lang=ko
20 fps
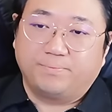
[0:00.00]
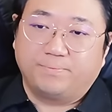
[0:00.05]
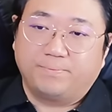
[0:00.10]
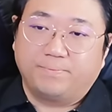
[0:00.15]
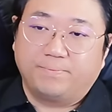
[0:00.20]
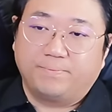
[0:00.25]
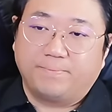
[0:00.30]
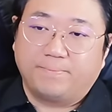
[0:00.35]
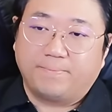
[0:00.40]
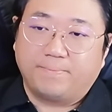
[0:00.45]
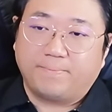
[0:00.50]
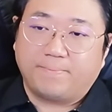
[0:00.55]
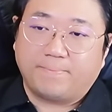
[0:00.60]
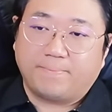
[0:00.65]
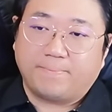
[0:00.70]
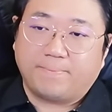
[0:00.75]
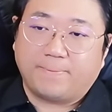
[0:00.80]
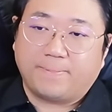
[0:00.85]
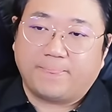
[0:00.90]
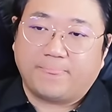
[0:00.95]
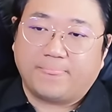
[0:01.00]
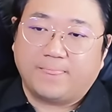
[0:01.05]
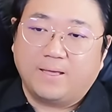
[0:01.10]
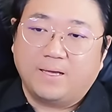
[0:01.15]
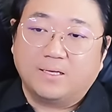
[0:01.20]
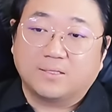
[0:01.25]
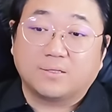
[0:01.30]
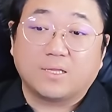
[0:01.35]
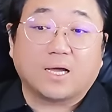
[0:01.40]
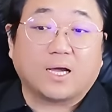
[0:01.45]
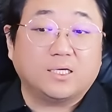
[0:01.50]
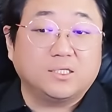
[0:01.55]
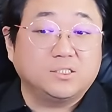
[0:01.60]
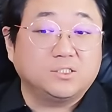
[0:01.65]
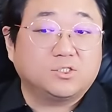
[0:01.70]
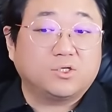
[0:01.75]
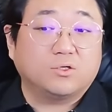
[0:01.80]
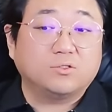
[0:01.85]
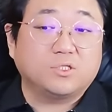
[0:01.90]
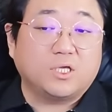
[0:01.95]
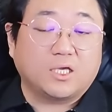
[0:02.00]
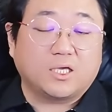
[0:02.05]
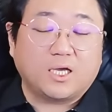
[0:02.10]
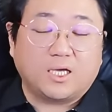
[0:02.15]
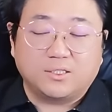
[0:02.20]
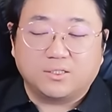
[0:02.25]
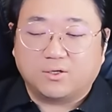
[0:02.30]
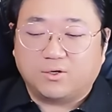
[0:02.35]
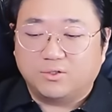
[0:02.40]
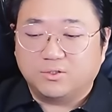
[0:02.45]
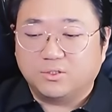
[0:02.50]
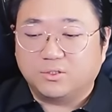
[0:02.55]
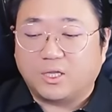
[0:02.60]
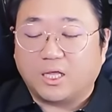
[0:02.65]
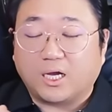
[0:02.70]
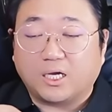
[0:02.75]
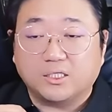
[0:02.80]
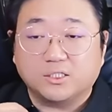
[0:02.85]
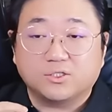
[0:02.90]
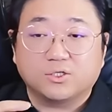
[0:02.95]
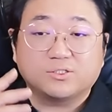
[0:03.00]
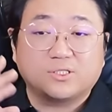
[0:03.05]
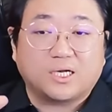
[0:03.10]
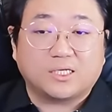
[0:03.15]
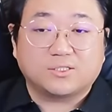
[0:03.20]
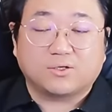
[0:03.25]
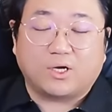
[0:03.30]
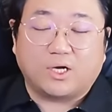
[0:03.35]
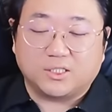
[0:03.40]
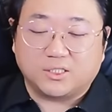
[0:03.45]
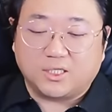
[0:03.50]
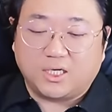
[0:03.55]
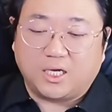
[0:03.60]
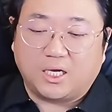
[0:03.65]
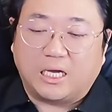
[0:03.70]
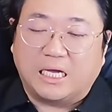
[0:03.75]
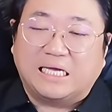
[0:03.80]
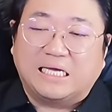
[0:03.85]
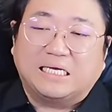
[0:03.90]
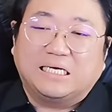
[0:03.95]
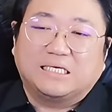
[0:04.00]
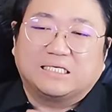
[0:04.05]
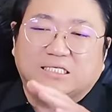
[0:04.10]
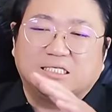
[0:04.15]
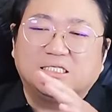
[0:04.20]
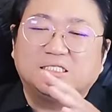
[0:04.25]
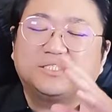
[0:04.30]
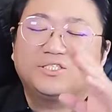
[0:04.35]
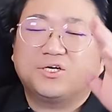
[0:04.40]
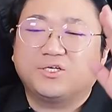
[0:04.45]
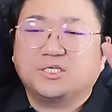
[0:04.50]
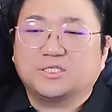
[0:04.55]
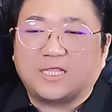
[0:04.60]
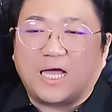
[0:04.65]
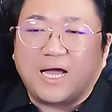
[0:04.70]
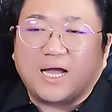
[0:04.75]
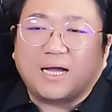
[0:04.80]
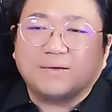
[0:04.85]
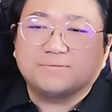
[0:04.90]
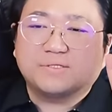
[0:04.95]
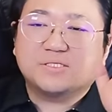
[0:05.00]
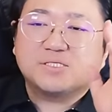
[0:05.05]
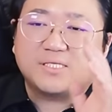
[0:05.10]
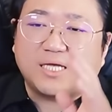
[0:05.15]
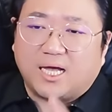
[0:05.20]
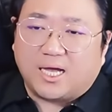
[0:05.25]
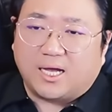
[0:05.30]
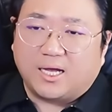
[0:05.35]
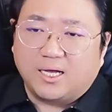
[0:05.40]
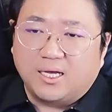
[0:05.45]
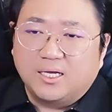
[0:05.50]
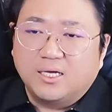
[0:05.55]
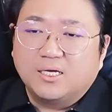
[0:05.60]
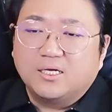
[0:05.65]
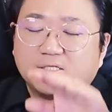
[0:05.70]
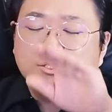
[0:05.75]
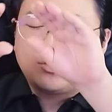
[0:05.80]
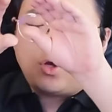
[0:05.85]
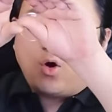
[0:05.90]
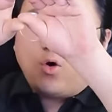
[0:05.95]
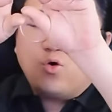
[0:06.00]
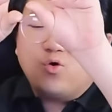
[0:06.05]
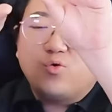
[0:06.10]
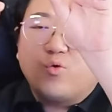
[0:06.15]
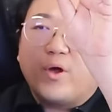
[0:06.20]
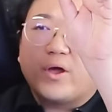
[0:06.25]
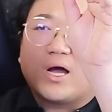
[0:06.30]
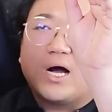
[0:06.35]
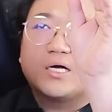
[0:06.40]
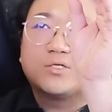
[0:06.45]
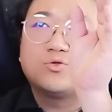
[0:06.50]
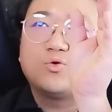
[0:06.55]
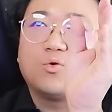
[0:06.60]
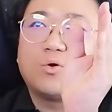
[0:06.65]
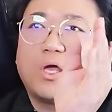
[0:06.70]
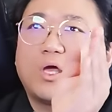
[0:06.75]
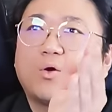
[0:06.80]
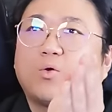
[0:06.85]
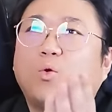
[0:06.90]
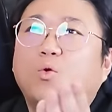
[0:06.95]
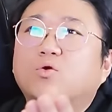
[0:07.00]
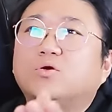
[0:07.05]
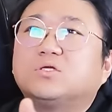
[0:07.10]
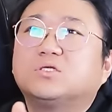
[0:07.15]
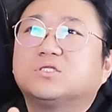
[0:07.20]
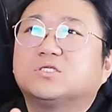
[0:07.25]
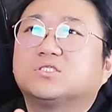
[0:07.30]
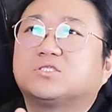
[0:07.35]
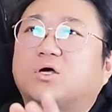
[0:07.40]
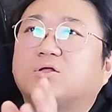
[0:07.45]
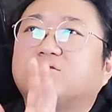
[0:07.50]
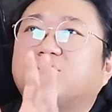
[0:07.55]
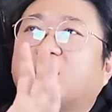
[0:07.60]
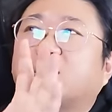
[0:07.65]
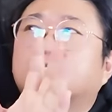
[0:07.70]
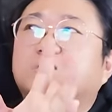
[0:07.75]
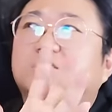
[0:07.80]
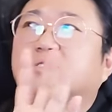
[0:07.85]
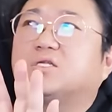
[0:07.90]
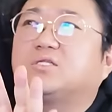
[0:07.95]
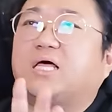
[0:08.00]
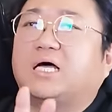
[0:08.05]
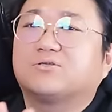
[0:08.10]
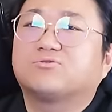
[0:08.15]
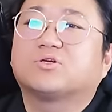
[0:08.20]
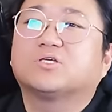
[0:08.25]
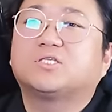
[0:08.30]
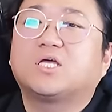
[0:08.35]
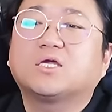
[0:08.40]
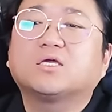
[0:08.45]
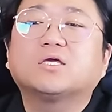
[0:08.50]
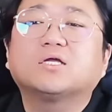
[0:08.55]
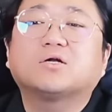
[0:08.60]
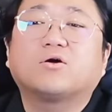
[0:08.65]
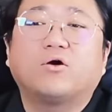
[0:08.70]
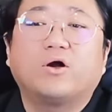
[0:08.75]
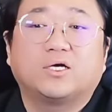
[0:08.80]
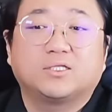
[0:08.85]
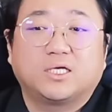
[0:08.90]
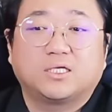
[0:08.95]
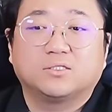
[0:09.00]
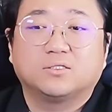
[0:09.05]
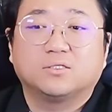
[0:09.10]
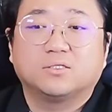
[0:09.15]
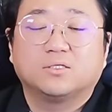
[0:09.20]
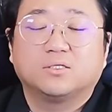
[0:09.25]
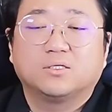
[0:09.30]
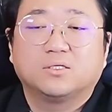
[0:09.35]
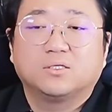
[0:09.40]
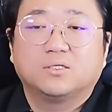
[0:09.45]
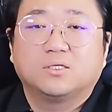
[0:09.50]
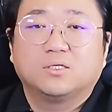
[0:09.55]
음. 내가 인천 얘기하는 거는 내가 인천 살아서가 아니라 인천이 땅값이 싸. 서울 외곽 쪽에 고르는 선택지들이 나중에 생길 거야, 다들.